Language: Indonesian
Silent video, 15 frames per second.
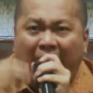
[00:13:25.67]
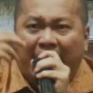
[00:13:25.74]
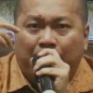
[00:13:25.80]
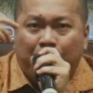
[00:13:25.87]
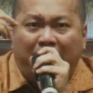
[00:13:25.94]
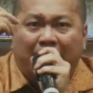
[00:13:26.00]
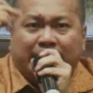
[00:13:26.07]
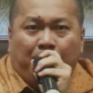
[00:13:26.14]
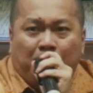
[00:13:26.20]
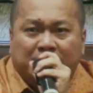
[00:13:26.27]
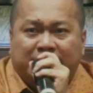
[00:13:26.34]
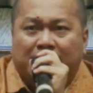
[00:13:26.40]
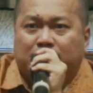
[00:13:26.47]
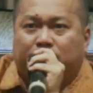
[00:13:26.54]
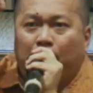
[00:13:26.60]
air mata
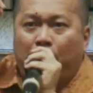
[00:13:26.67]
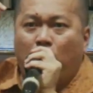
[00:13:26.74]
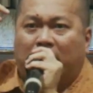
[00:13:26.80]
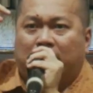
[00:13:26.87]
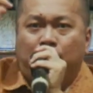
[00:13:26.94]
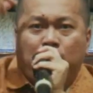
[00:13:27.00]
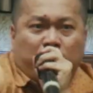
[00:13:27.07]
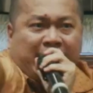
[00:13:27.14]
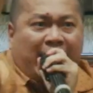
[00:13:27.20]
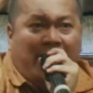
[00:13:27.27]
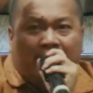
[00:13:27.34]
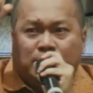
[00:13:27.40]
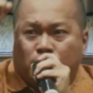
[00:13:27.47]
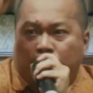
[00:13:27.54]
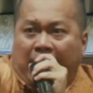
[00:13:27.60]
menjadi sebuah
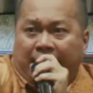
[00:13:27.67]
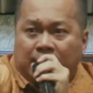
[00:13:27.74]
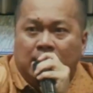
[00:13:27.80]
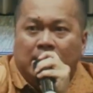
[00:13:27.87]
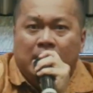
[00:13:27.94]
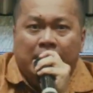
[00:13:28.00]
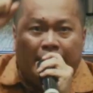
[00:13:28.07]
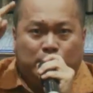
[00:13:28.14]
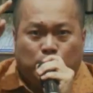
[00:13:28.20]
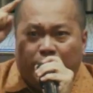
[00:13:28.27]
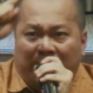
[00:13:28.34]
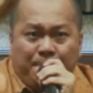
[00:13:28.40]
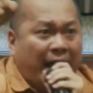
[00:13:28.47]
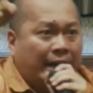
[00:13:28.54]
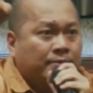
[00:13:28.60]
kemuliaan Tuhan. Itu
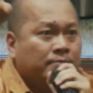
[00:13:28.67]
iman.